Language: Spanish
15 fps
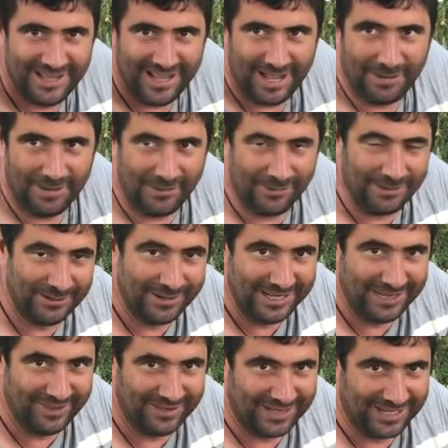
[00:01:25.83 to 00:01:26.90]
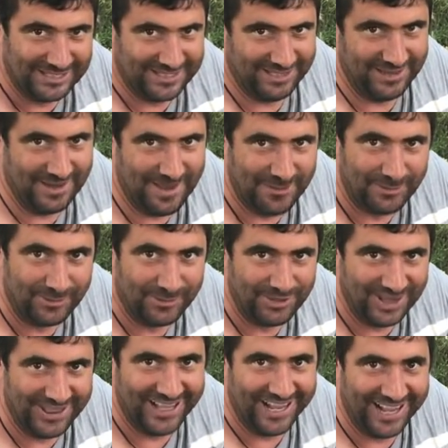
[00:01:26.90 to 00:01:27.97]
había venido un erizo cachero, la había mordido
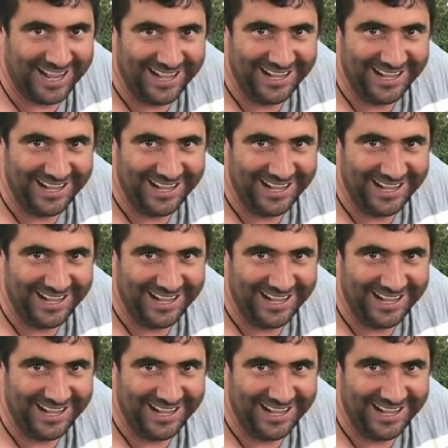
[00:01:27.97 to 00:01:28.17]
en la